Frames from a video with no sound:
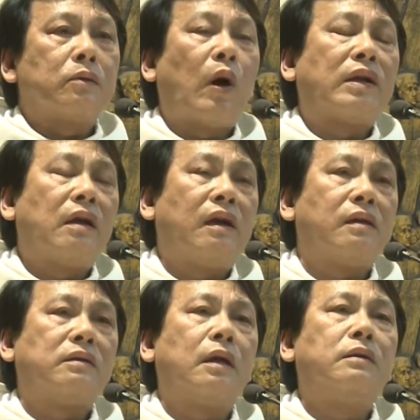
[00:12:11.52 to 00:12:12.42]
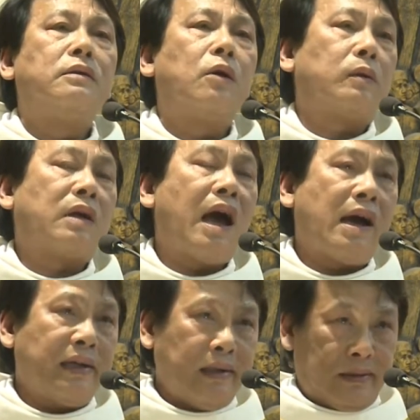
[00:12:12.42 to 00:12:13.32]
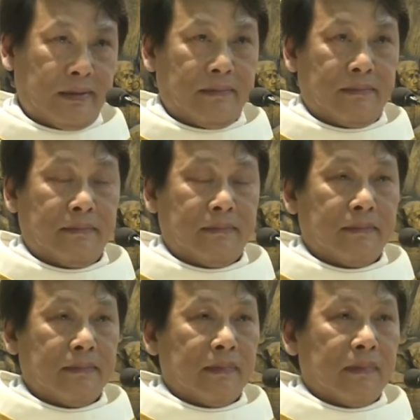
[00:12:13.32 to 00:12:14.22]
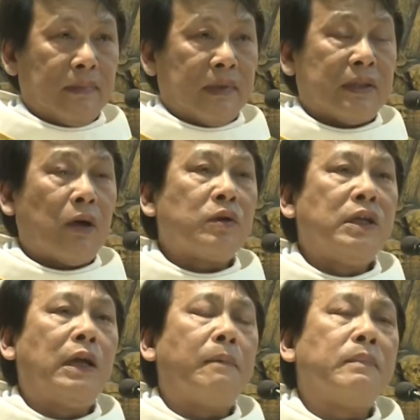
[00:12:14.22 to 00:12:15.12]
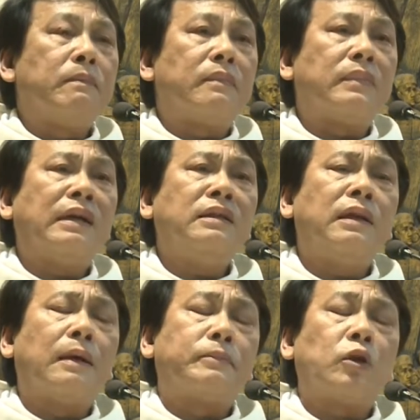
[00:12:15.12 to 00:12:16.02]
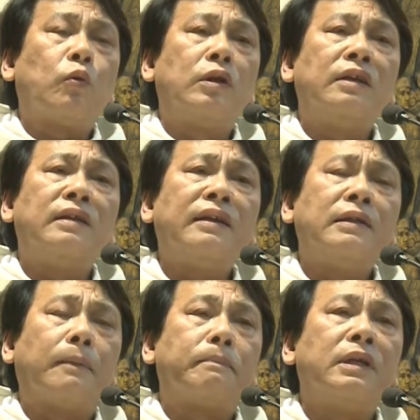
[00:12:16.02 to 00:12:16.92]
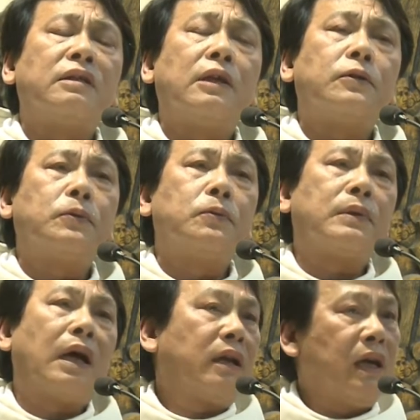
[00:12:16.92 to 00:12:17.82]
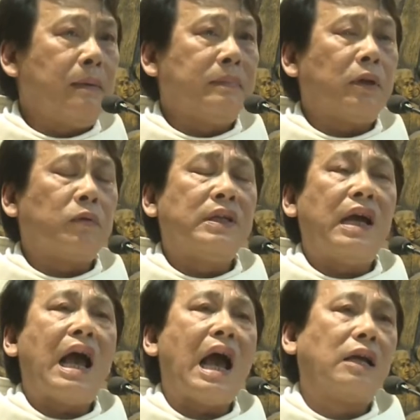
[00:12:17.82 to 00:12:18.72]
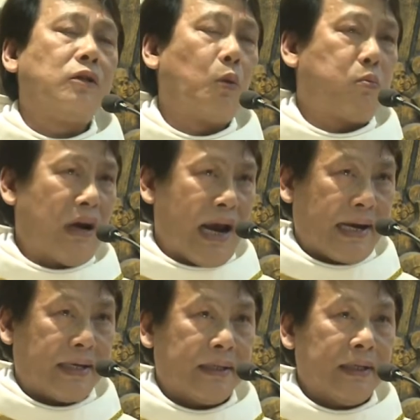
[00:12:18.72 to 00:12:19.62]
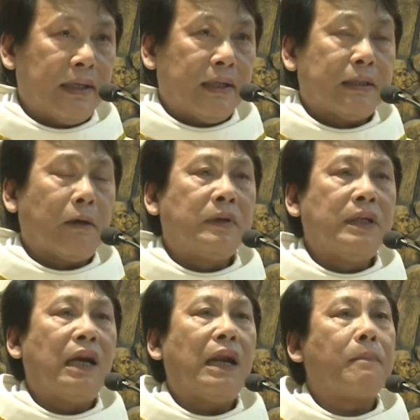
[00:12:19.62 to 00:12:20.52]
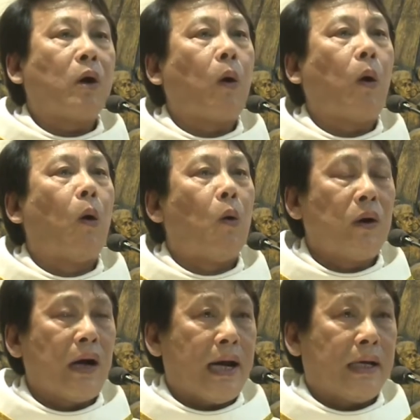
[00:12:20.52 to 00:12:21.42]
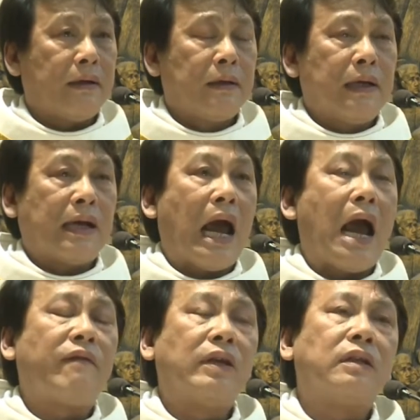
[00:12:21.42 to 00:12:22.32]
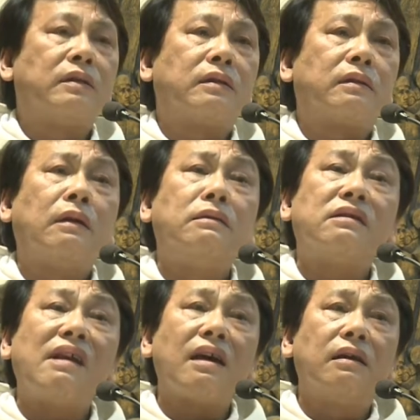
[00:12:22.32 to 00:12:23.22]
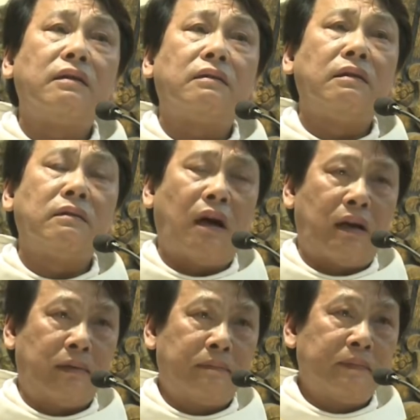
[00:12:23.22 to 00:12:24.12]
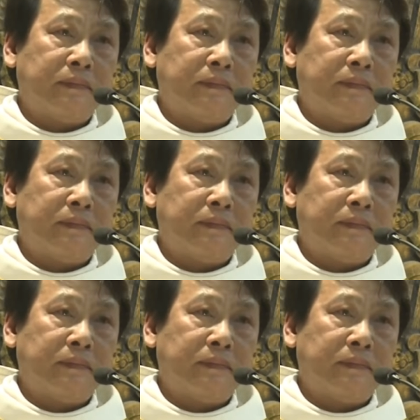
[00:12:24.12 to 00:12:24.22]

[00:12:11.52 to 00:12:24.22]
toàn thể dân Do Thái sau khi đã đánh đập cho quân lính đánh đập Đức Giêsu cả đêm, sau khi đã hạ nhục Ngài, sau khi đã làm khổ Ngài cả về thân xác lẫn tinh thần.